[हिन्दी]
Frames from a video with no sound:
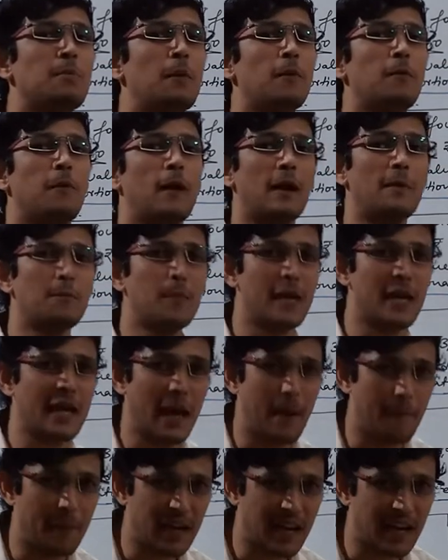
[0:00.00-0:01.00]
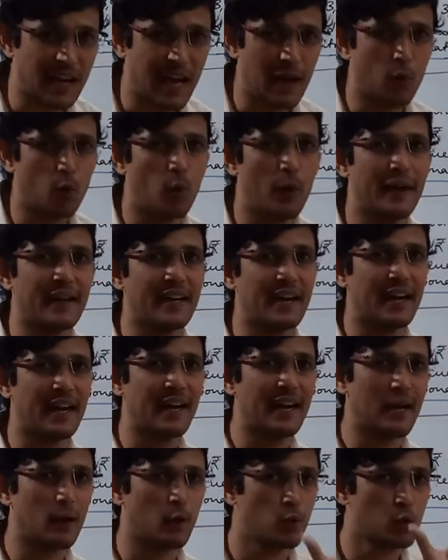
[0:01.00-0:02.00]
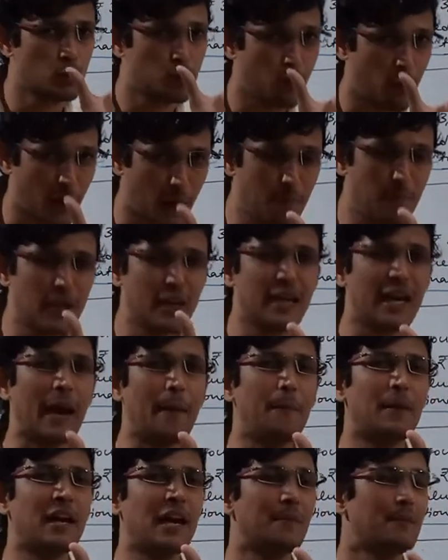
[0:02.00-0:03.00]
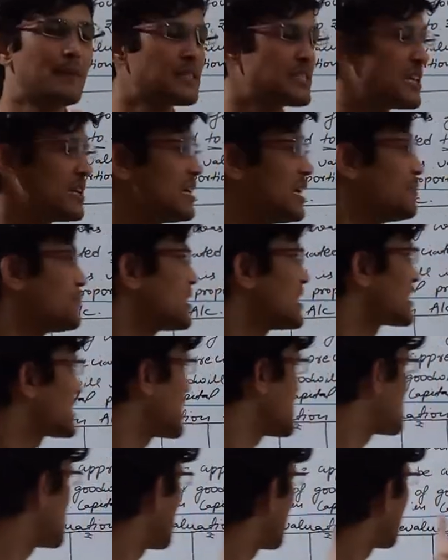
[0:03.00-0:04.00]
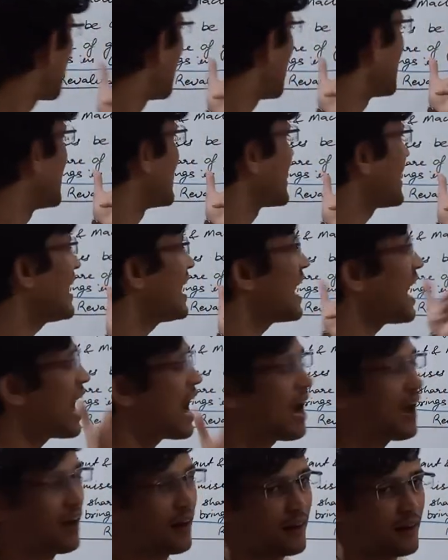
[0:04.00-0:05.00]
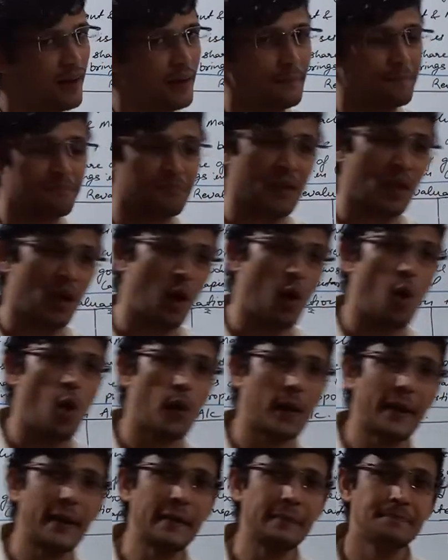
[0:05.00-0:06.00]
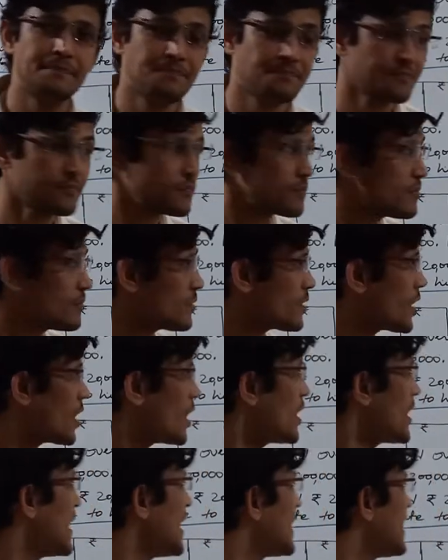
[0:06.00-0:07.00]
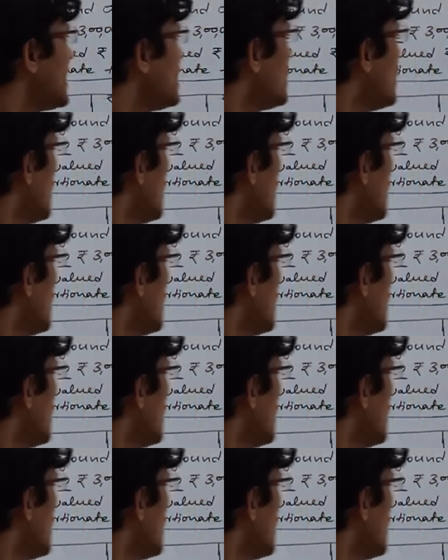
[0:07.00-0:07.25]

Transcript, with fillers: पर फर्म की कैपिटल कैलकुलेट करेंगे उस फर्म की कैपिटल में से ही हम किसका शेयर निकाल लेंगे आर का ओके लेकिन